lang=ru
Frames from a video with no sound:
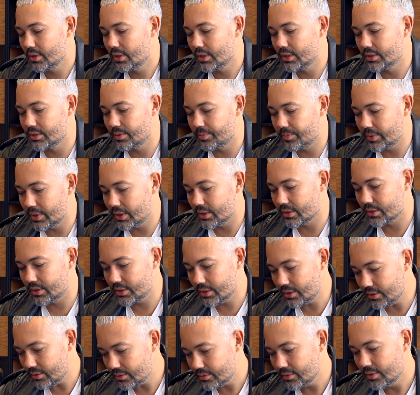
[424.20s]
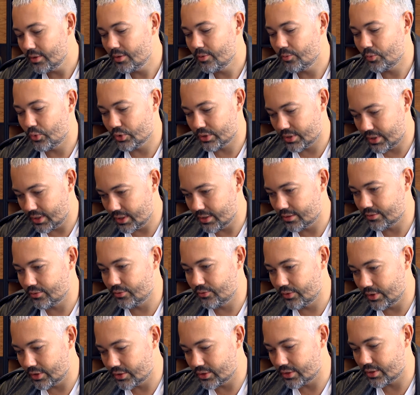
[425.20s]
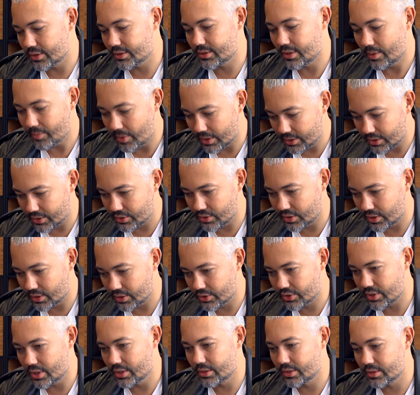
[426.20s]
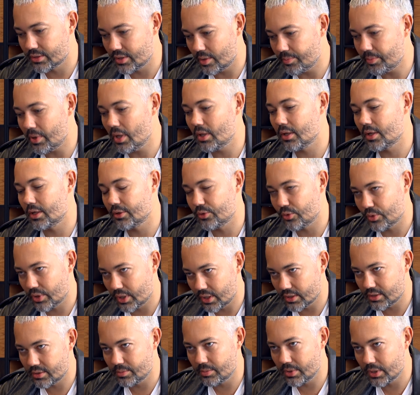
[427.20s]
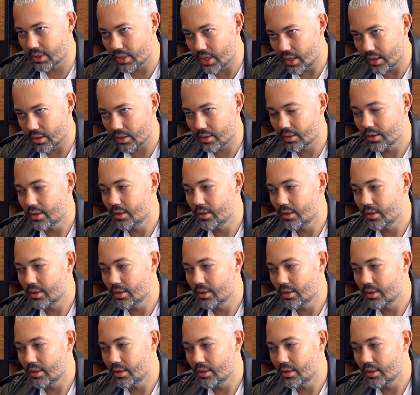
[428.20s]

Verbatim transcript: И теперь ты после этого вечера сама должна решать, ты запал, который я тебе дал,